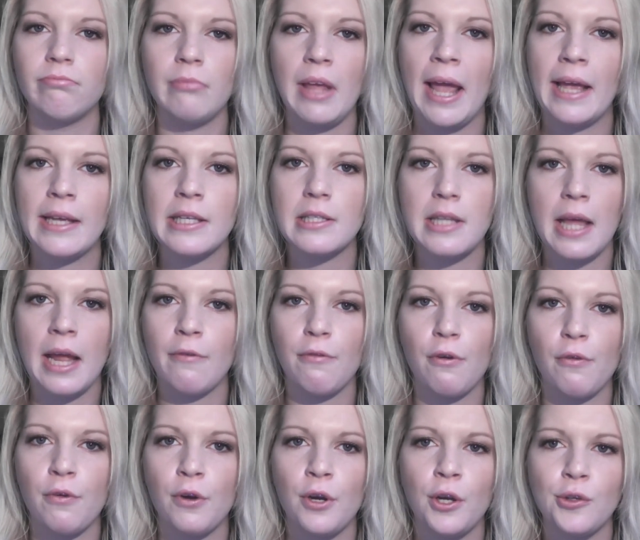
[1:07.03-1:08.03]
Er ist
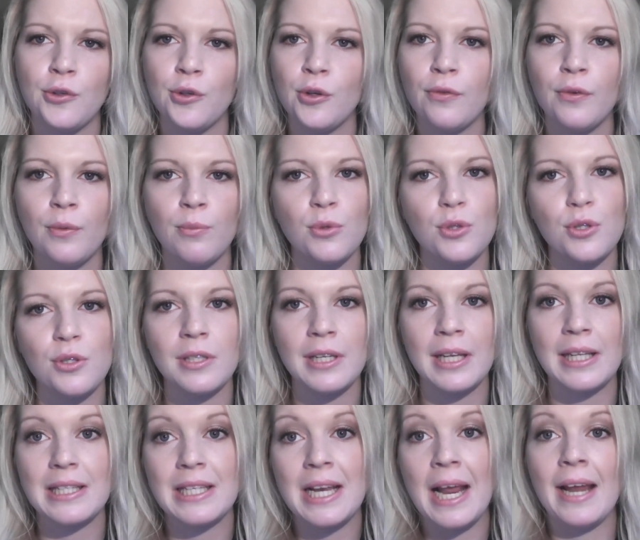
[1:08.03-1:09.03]
einfach vor der Tür. Wir müssen
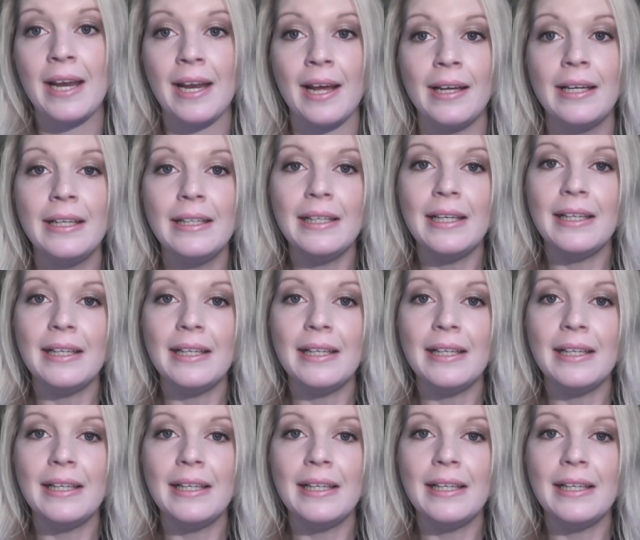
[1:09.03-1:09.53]
jetzt leider